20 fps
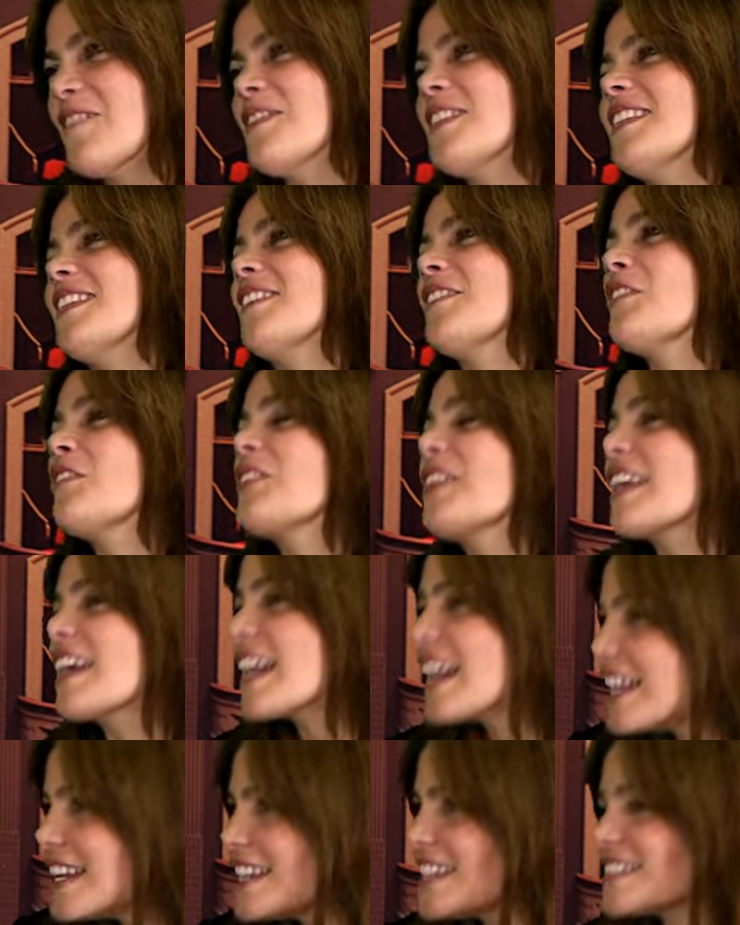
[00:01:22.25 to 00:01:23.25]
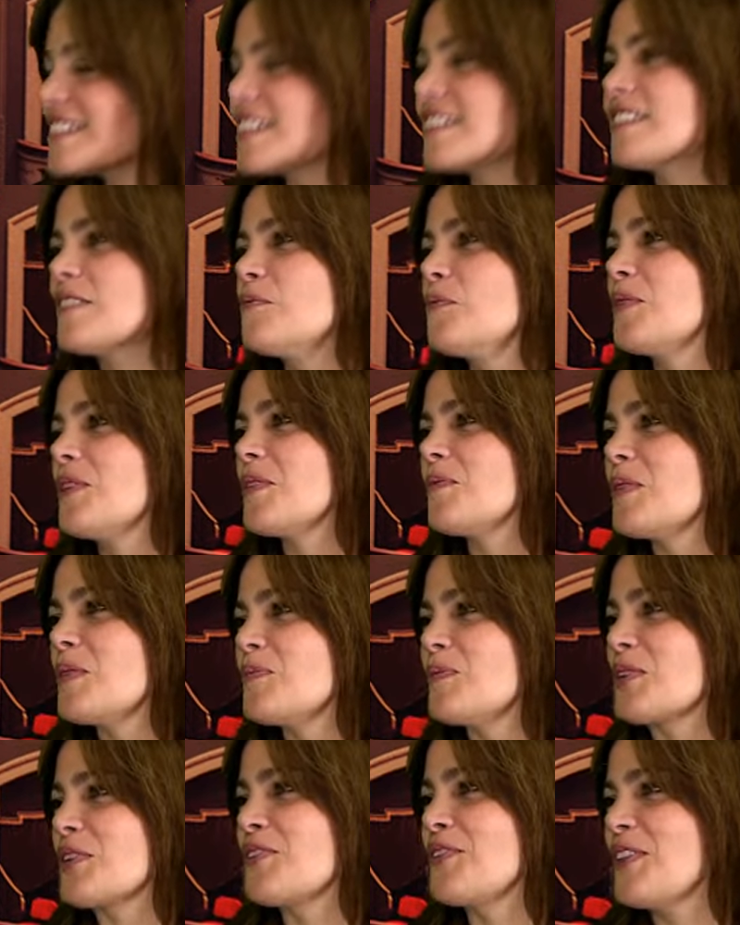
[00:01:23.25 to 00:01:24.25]
Elvirita, ¿nos regalas ese
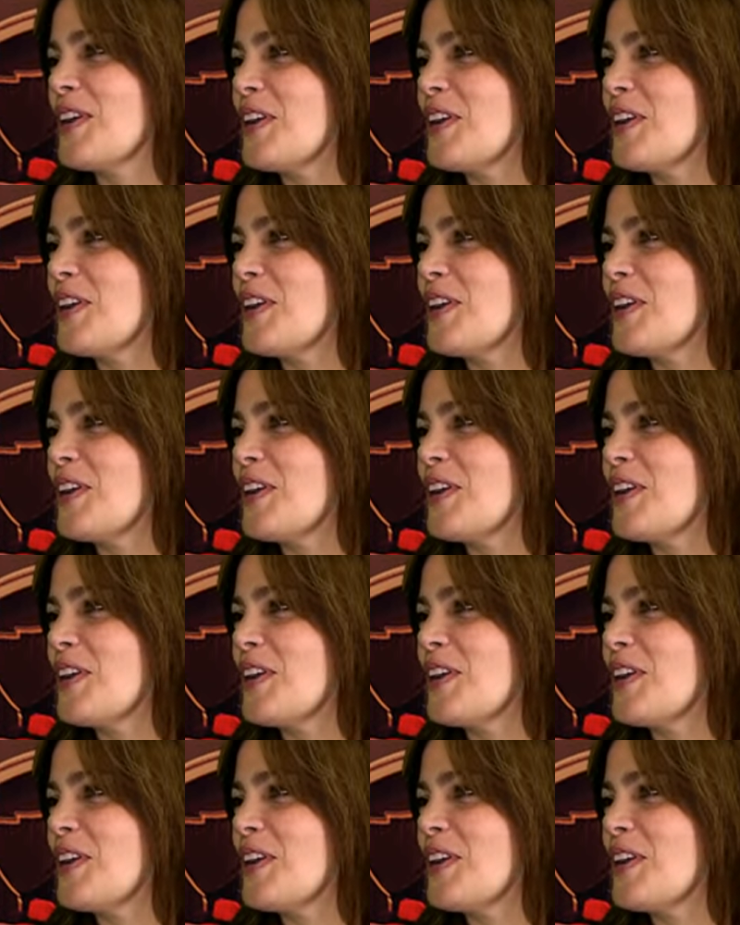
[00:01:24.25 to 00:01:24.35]
poema, por